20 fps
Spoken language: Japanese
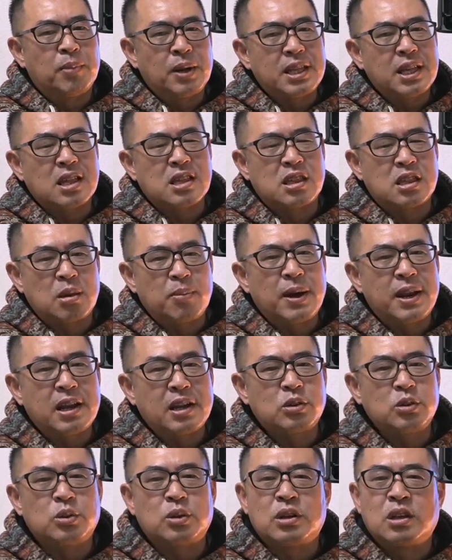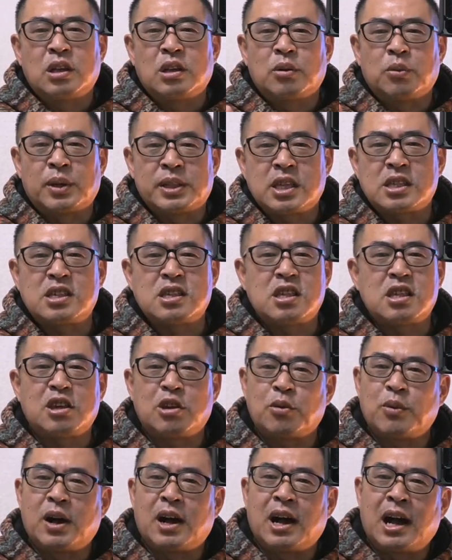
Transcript: まだしばらく私自身